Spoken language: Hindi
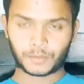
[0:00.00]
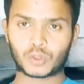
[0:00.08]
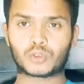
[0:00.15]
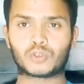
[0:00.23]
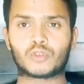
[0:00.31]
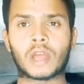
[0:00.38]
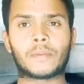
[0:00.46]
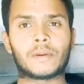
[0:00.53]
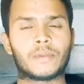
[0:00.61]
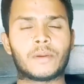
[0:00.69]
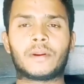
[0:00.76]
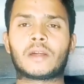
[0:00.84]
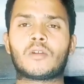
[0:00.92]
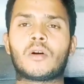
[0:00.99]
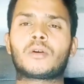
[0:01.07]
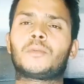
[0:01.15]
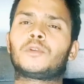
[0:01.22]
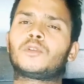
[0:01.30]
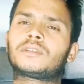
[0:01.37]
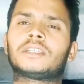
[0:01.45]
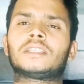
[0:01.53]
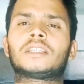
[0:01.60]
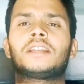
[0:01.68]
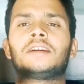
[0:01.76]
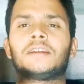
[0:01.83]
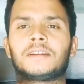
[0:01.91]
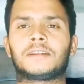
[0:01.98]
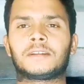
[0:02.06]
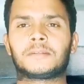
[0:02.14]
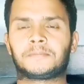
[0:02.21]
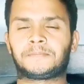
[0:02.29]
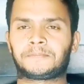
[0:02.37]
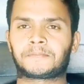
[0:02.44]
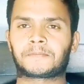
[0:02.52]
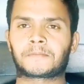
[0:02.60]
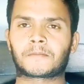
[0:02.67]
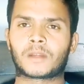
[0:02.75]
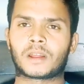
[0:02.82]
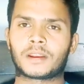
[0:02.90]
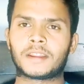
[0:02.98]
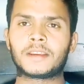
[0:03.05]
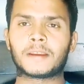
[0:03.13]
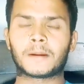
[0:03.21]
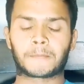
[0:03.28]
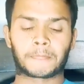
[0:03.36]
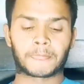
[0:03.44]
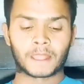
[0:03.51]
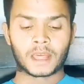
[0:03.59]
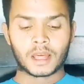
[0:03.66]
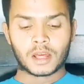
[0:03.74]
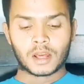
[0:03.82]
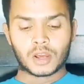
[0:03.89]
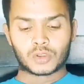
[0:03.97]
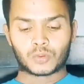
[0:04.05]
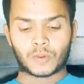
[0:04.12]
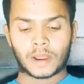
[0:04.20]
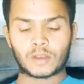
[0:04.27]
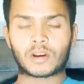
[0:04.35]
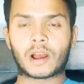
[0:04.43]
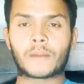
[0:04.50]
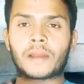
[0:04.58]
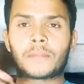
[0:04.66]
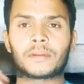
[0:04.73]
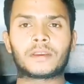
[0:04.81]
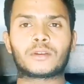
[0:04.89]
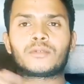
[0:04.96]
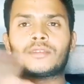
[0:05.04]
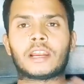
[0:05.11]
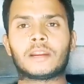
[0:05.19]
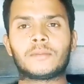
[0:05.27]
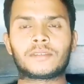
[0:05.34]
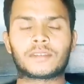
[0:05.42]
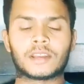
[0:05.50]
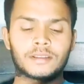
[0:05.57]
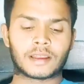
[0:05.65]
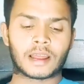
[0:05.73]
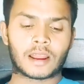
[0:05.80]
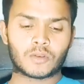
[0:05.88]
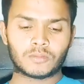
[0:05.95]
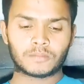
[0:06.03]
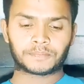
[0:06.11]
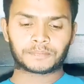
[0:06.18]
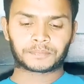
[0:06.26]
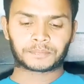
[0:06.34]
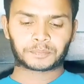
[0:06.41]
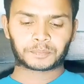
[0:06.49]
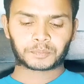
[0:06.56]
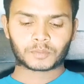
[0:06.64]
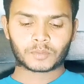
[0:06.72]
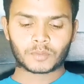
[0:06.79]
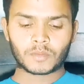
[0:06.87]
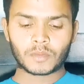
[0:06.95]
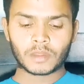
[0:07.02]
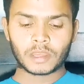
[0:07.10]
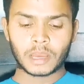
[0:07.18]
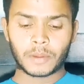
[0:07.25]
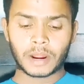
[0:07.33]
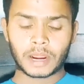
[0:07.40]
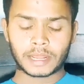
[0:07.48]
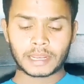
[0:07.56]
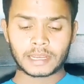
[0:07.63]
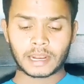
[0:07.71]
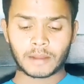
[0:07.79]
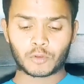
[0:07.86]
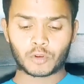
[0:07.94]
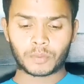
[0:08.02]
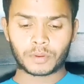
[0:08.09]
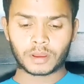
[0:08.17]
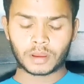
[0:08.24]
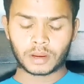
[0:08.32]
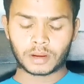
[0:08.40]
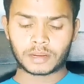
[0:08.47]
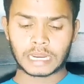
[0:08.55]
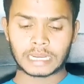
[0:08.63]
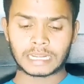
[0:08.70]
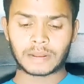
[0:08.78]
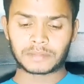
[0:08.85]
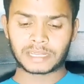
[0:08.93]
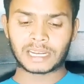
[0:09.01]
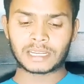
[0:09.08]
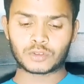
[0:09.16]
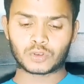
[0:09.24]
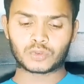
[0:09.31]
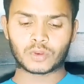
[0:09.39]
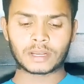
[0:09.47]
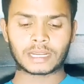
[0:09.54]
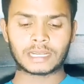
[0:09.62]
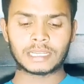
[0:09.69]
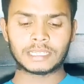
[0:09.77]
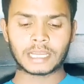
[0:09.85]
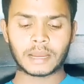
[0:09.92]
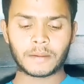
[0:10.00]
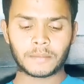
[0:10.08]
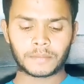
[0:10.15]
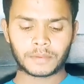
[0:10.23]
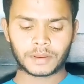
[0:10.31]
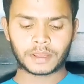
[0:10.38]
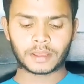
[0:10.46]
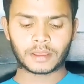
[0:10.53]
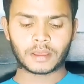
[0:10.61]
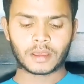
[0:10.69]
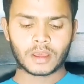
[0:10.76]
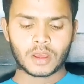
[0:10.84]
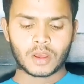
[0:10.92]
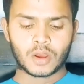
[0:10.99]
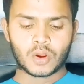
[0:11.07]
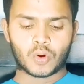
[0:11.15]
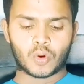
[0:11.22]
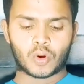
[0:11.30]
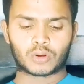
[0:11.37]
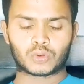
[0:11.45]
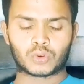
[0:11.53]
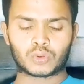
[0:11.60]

तो दोस्तों यहाँ पे मैं बैठा हूँ आपको बिल्कुल चिंता नहीं करनी है ठीक है सो भाई लोग आप यहाँ पे देख लो साइड में स्क्रीन चला रहा हूँ ये हमारा टेलीग्राम ग्रुप टेलीग्राम चैनल इसको ज्वाइन कर लीजिए आप ठीक है और